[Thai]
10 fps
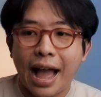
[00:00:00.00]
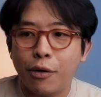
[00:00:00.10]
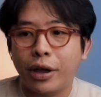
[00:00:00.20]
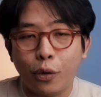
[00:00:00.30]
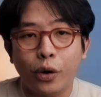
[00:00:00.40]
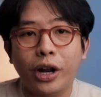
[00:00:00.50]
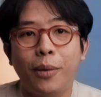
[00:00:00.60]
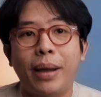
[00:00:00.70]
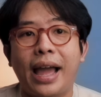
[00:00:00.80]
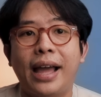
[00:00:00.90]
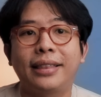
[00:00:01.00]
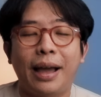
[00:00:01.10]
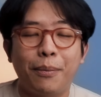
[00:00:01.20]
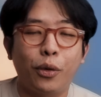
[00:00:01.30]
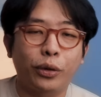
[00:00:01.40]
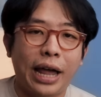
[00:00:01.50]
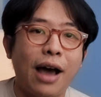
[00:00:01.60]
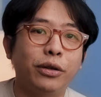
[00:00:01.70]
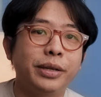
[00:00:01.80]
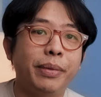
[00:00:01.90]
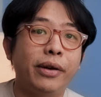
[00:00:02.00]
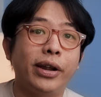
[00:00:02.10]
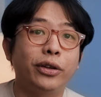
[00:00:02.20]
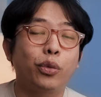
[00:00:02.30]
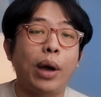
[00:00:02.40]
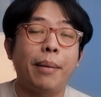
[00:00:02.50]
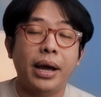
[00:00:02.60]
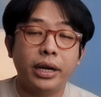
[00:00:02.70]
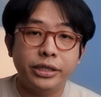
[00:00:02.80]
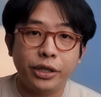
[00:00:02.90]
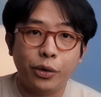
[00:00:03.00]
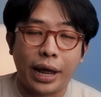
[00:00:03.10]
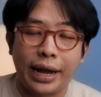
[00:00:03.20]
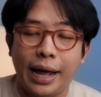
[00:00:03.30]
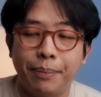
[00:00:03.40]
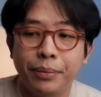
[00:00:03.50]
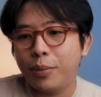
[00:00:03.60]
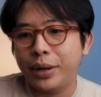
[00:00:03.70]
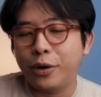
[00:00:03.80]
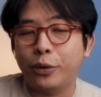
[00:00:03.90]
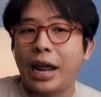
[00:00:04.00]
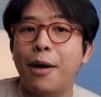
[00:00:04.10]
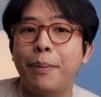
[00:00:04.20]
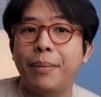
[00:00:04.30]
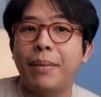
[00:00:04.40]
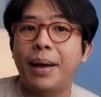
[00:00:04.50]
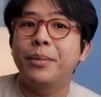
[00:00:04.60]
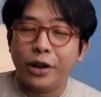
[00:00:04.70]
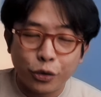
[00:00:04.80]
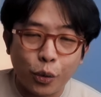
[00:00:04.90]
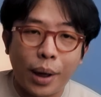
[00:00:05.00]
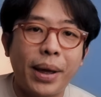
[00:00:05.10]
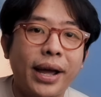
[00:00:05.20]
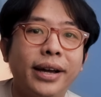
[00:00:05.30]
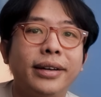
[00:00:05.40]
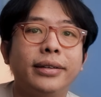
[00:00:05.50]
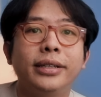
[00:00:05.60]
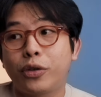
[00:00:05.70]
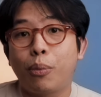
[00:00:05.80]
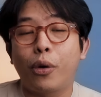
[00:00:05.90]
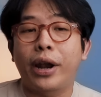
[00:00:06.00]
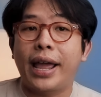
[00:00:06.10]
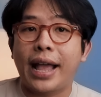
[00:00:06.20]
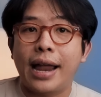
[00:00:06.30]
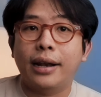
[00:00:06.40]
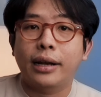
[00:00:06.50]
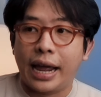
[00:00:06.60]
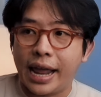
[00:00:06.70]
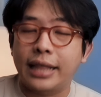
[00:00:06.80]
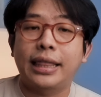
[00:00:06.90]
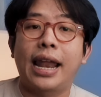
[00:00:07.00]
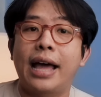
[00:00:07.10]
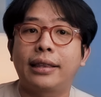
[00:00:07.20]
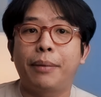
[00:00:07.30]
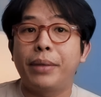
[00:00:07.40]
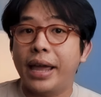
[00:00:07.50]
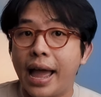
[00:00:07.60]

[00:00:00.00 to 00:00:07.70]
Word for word: ก้าวกระโดดเข้ามาทำรองเท้าที่เป็น ready to ร์มากขึ้นเช่นเดียวกันครับพอผลิตรองเท้าเป็นแบบ รีทูแวร์มากขึ้น ส่งผลให้การขยายตลาดทำได้